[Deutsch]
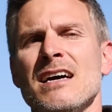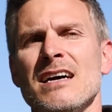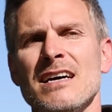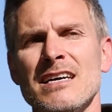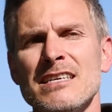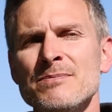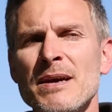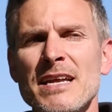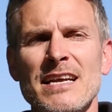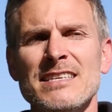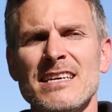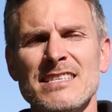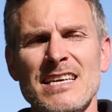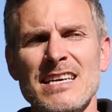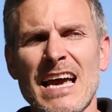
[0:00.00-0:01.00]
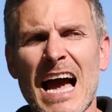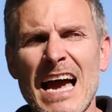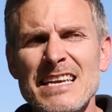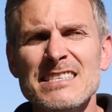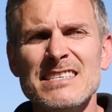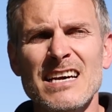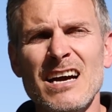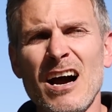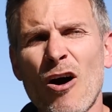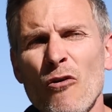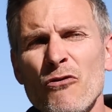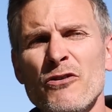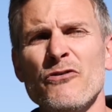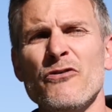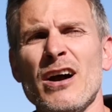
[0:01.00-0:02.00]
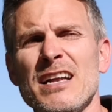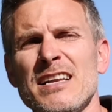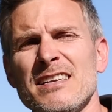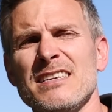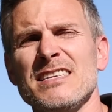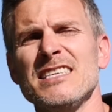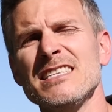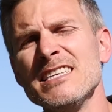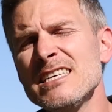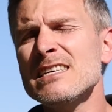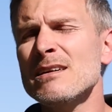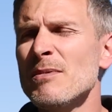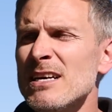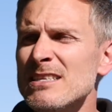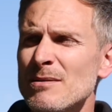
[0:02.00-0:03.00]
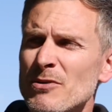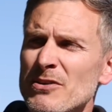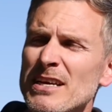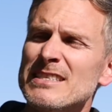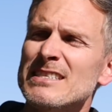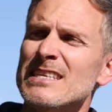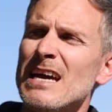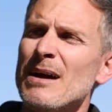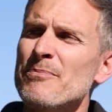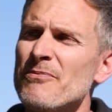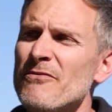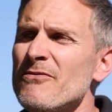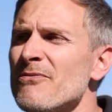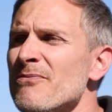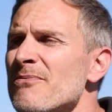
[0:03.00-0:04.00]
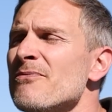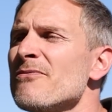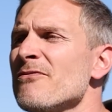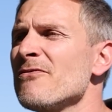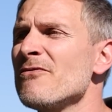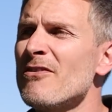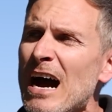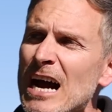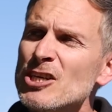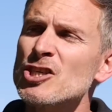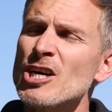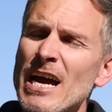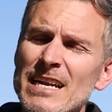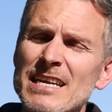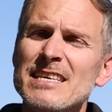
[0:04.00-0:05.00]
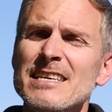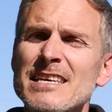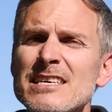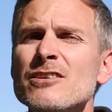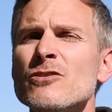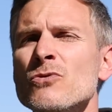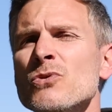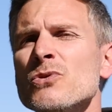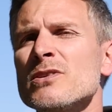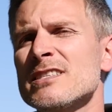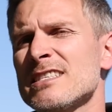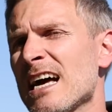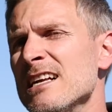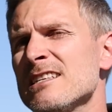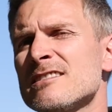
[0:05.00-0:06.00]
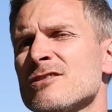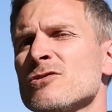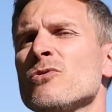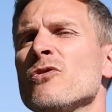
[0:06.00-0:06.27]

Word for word: äh, ist mir dann tatsächlich eine Sache aufgefallen, die ich nicht gemacht habe und dass ich habe wahrscheinlich nicht genügend Salz